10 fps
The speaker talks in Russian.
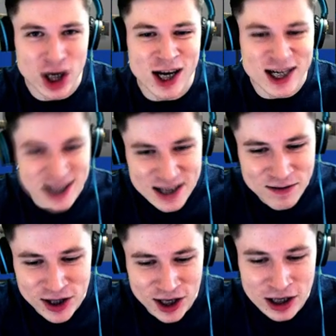
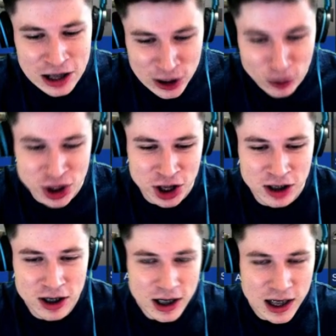красивенький ножик
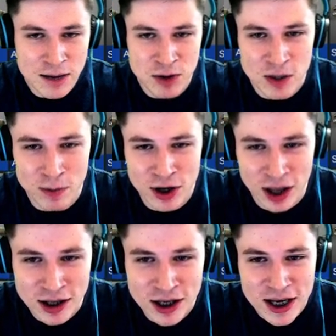М9 эм
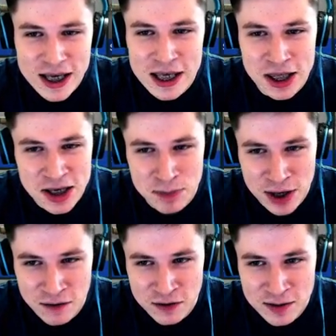байонет. И тебе
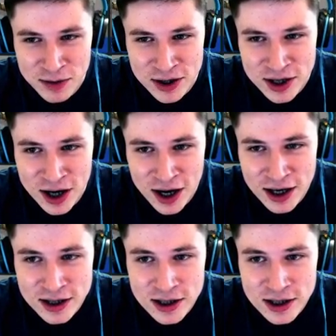Уже выпадает...